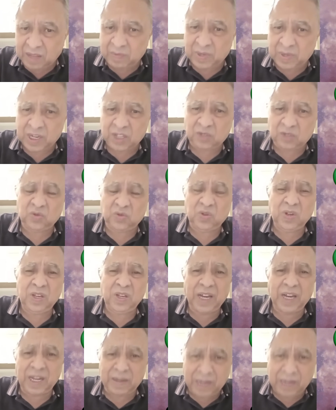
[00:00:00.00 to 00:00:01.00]
دم راسه
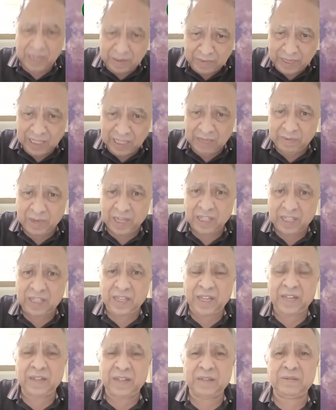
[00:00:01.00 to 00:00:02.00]
انا انا ما عندي
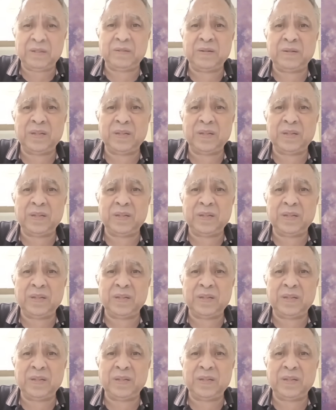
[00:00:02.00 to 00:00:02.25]
مغطي احنا